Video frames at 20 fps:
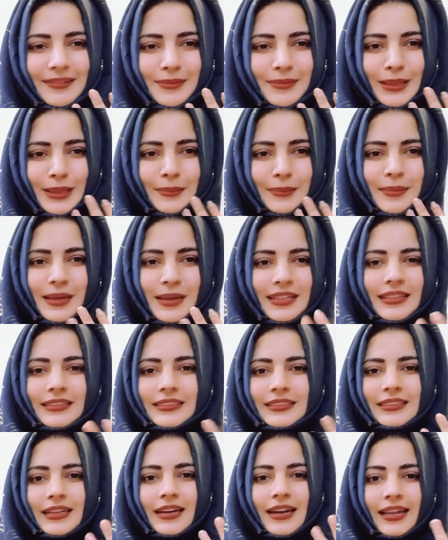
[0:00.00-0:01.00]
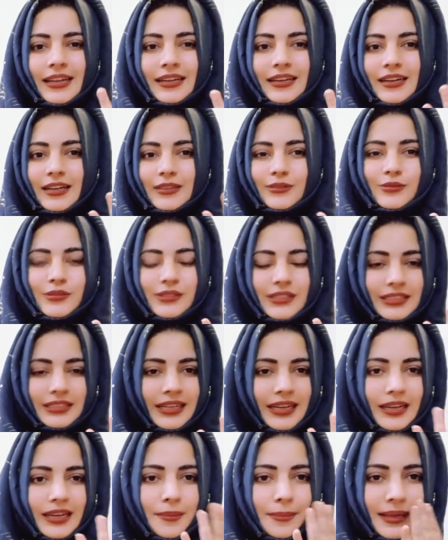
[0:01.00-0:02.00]
मतलब कि इतना ज़्यादा लाइक करें दूसरा ये है
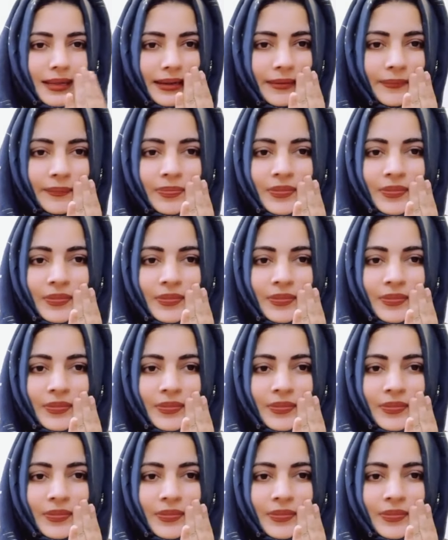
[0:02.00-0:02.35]
कि मेरी